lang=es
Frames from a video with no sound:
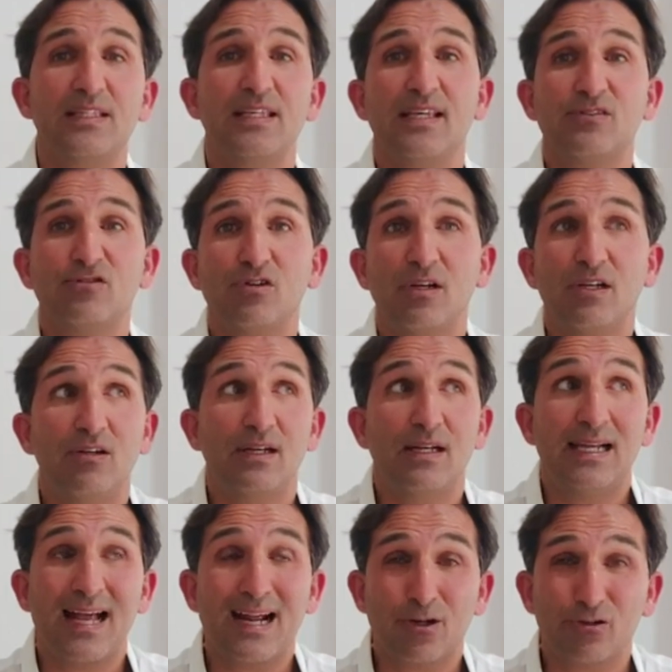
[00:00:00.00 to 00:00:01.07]
Y eso es
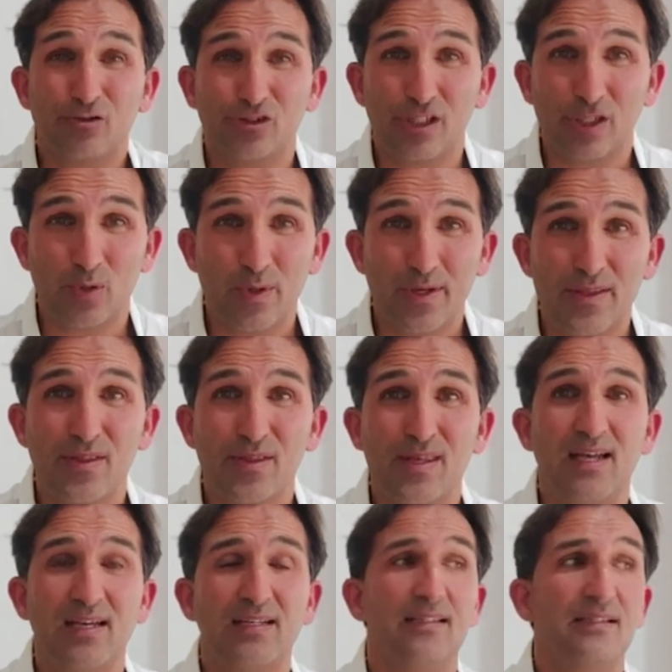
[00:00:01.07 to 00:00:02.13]
la
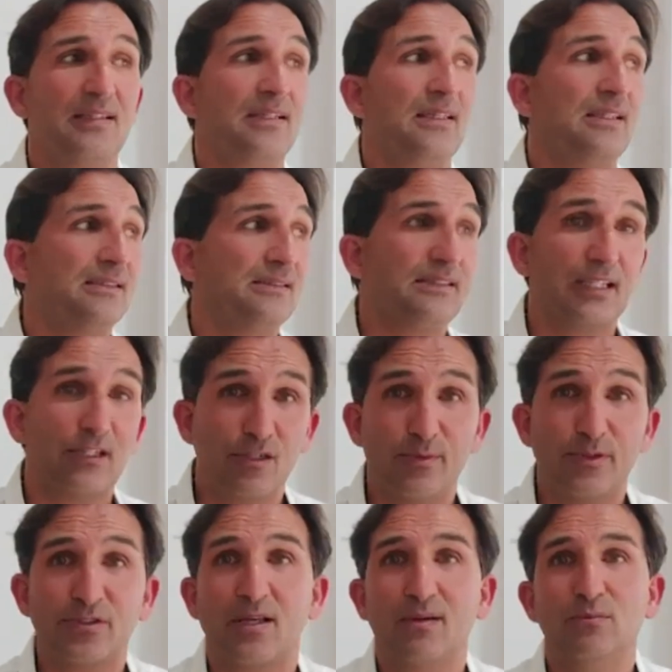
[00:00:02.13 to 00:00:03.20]
consecuencia de
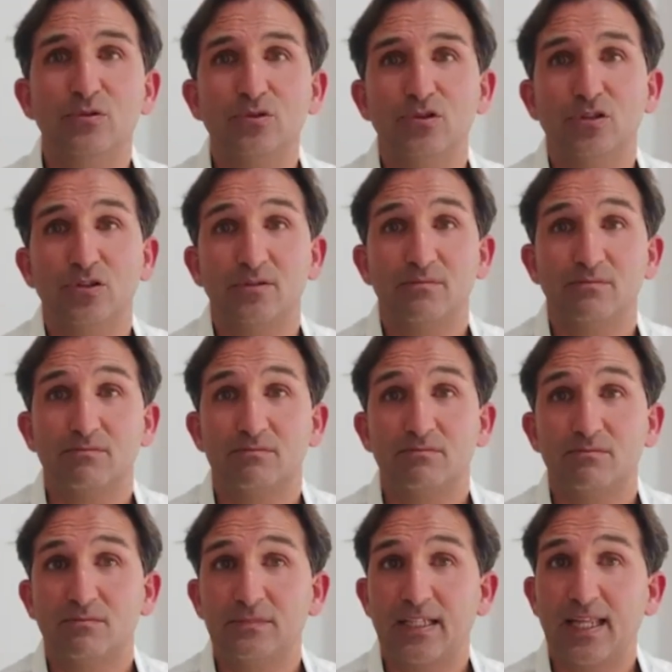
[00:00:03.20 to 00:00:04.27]
cómo está el mundo.
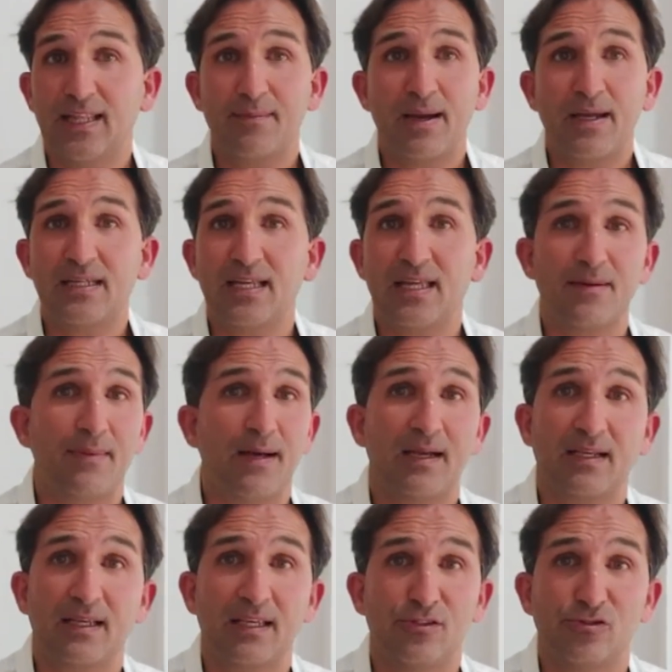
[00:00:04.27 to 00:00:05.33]
Nada más y nada
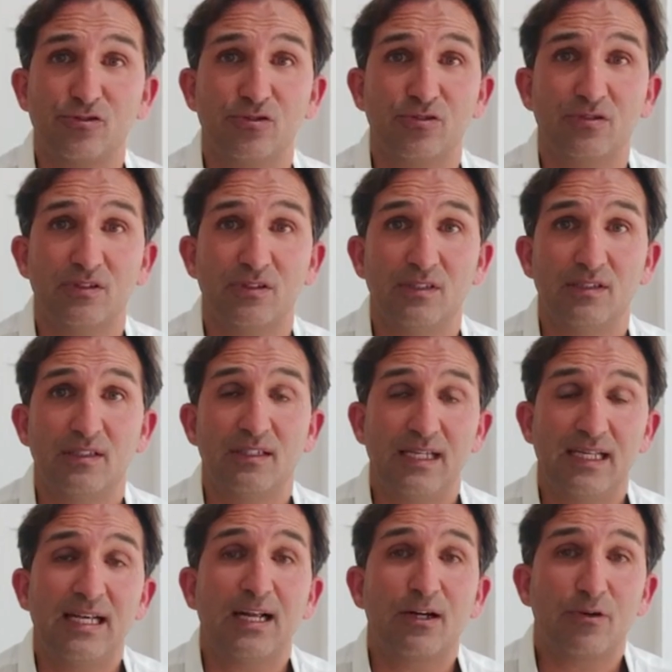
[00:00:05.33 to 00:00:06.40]
más que eso.
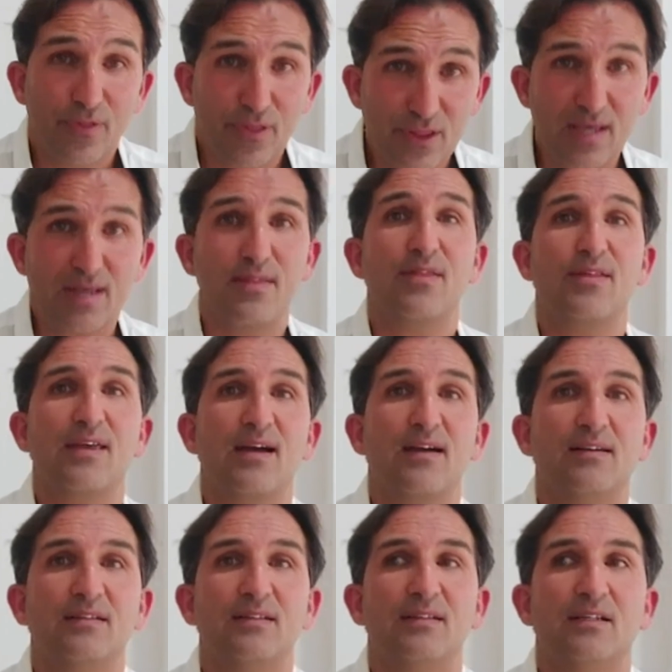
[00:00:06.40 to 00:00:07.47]
Es la
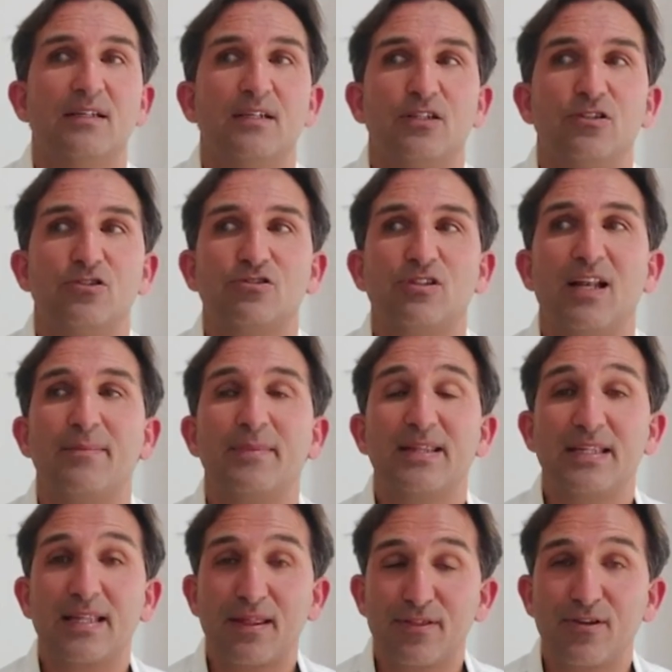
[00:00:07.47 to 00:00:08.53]
conciencia. Entonces la
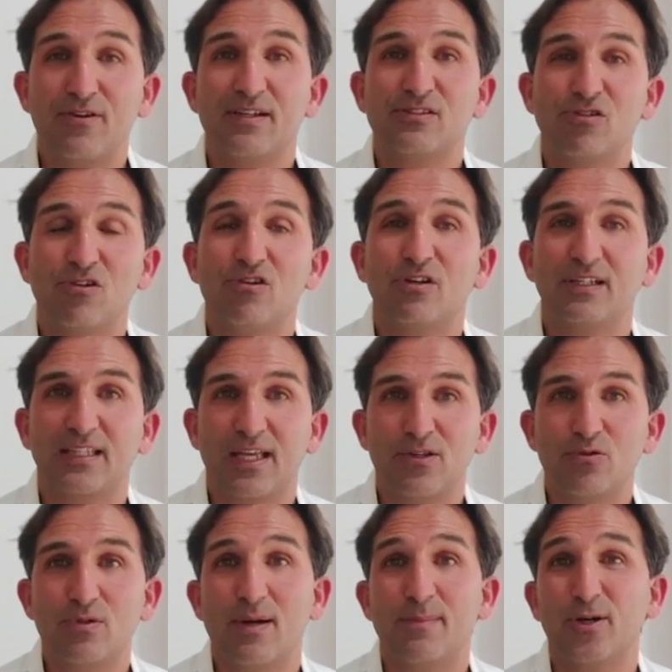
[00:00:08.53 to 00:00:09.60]
meditación eso es lo que te
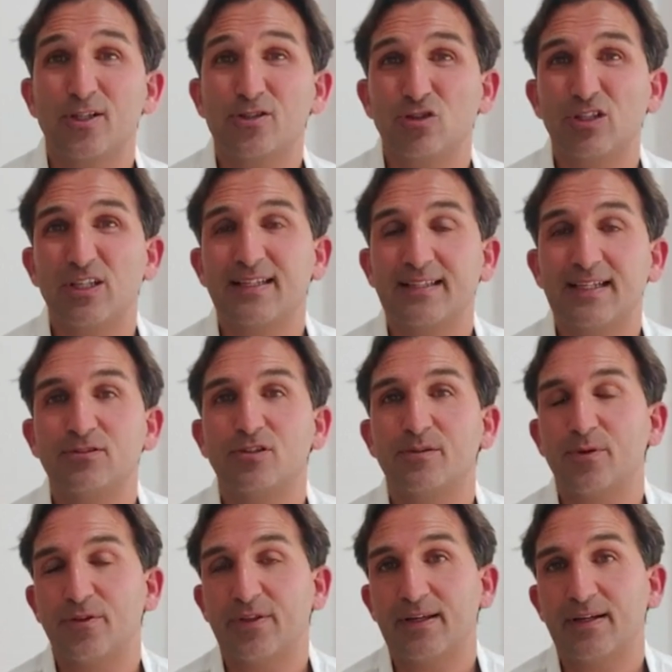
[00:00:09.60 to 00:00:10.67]
ayuda, por eso tiene
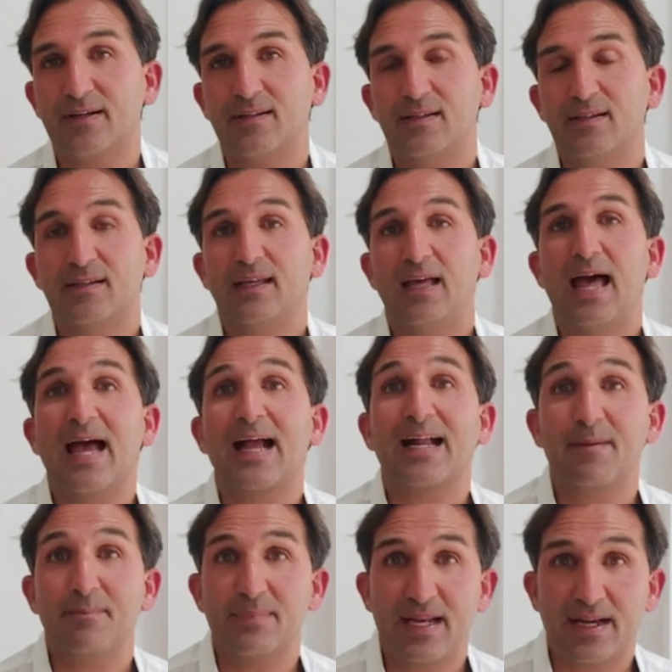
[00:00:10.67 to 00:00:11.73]
tanto poder, a
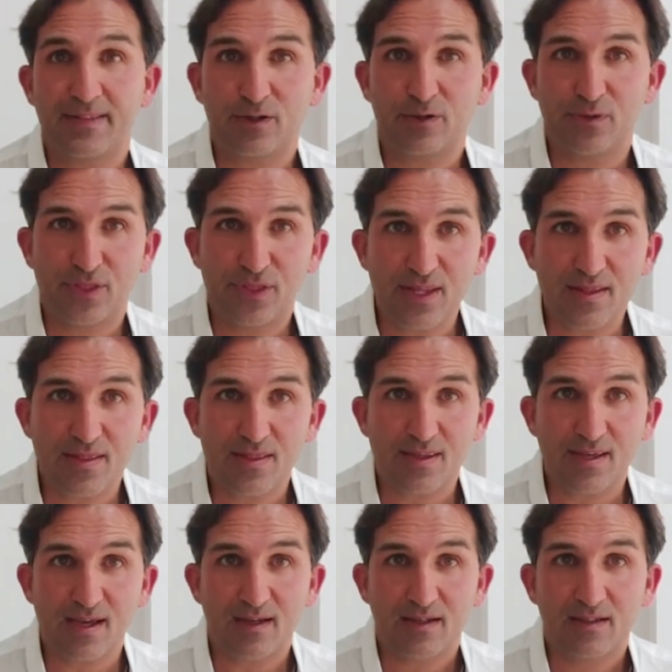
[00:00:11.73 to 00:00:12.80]
cambiar de
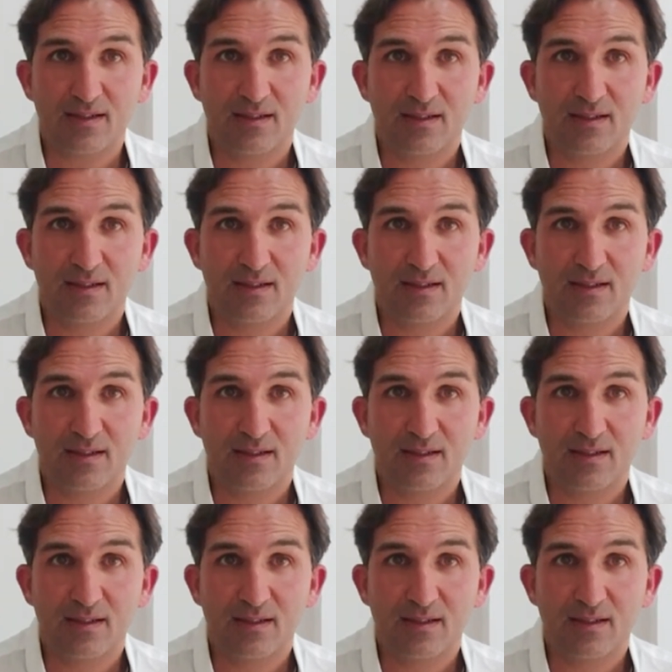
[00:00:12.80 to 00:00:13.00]
conciencia.